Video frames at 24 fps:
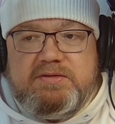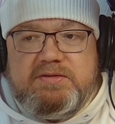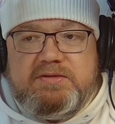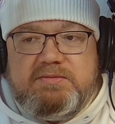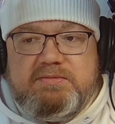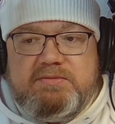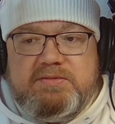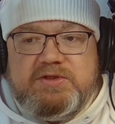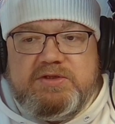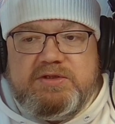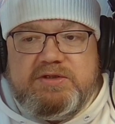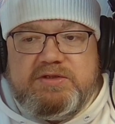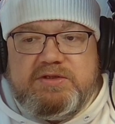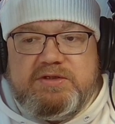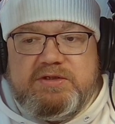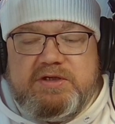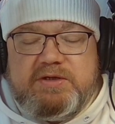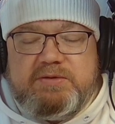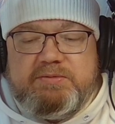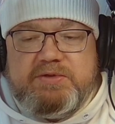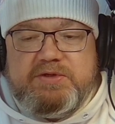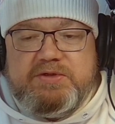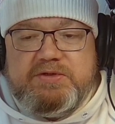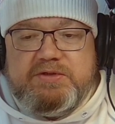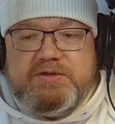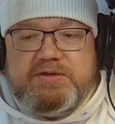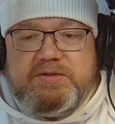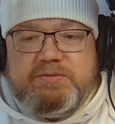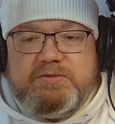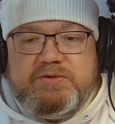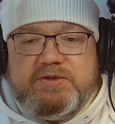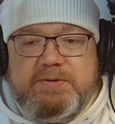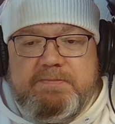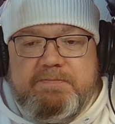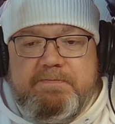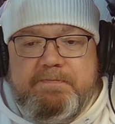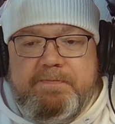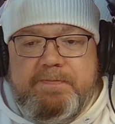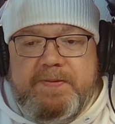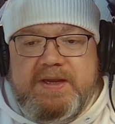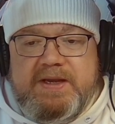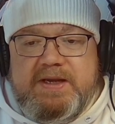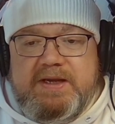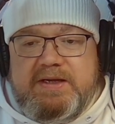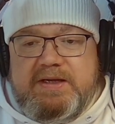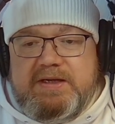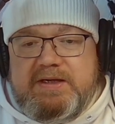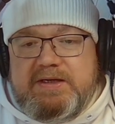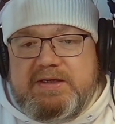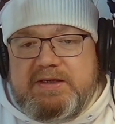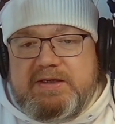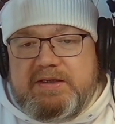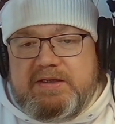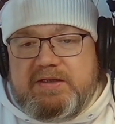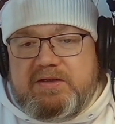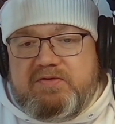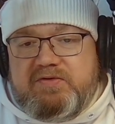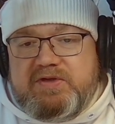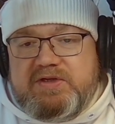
Myślę, że tak będzie dobrze. No